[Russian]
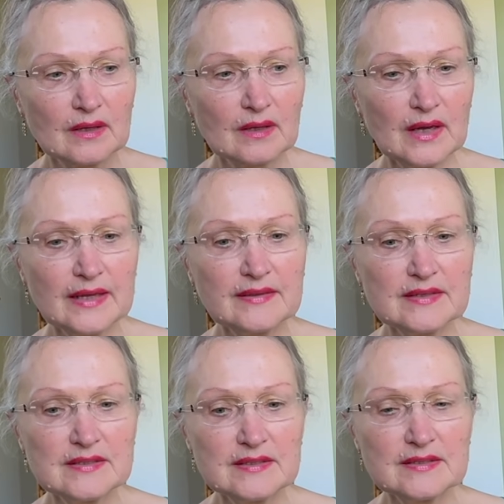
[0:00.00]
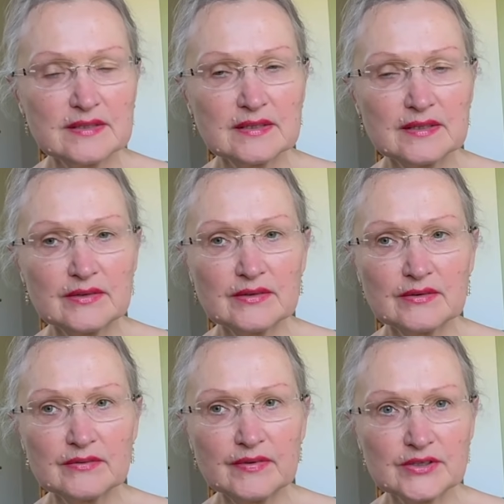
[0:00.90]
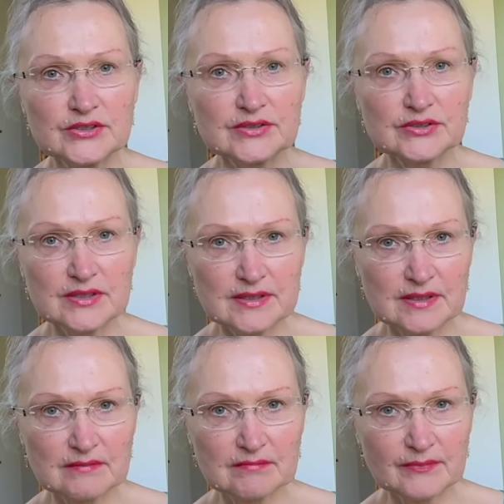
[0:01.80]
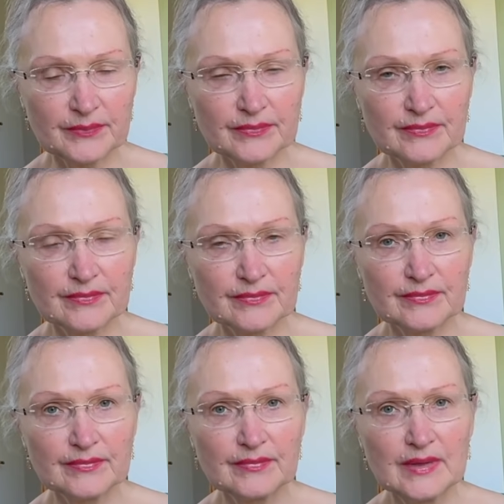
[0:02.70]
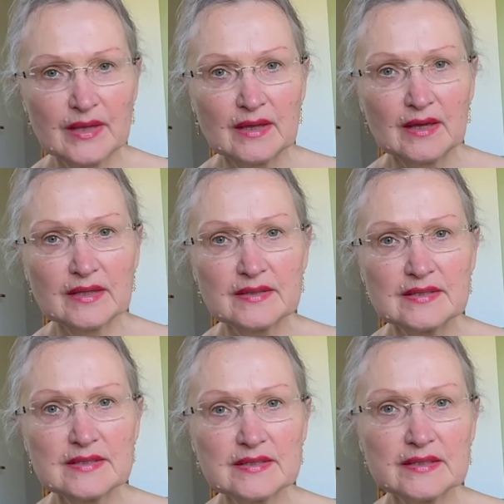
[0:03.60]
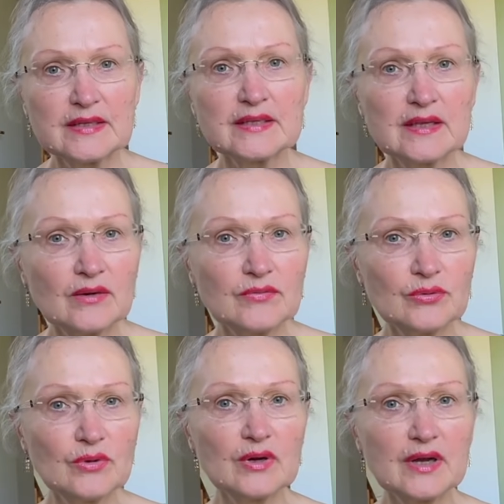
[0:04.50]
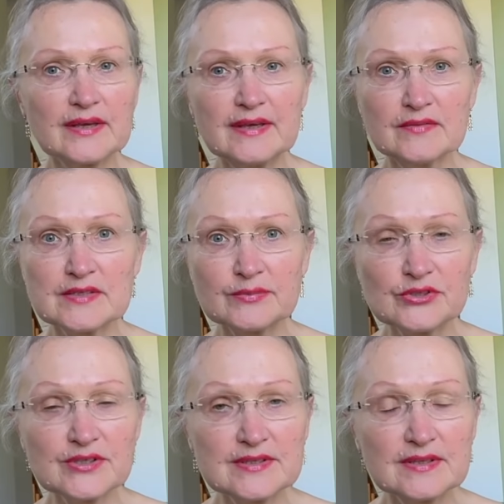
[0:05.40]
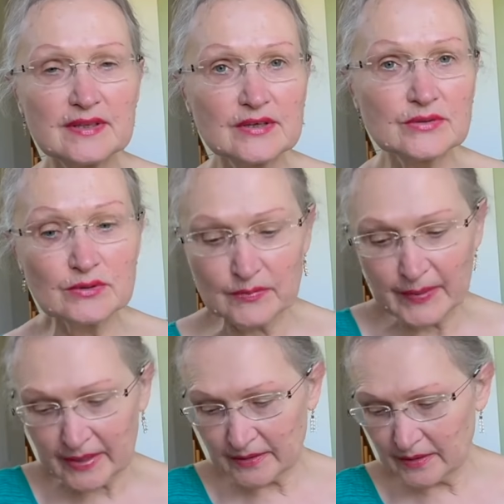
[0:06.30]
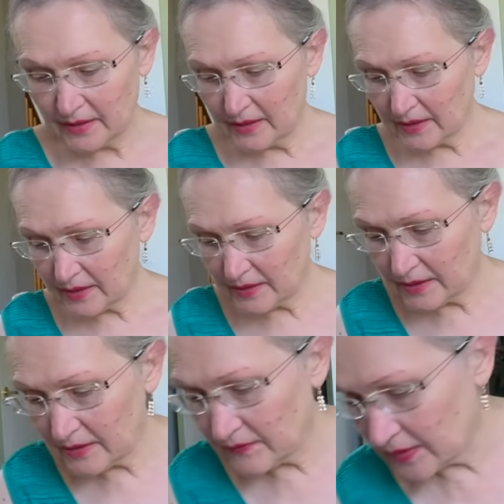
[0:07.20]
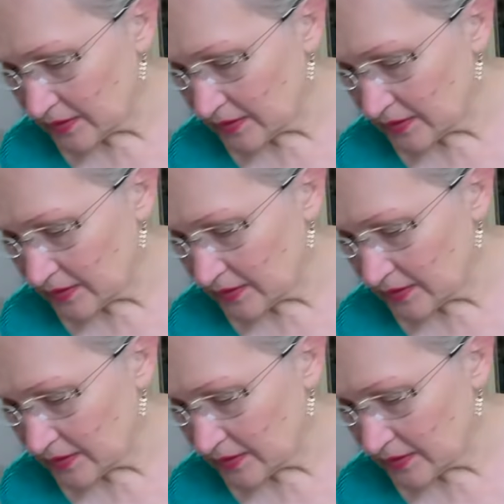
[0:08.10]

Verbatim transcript: относительно вашей жизни, относительно того, какие возможности даст судьба, какие двери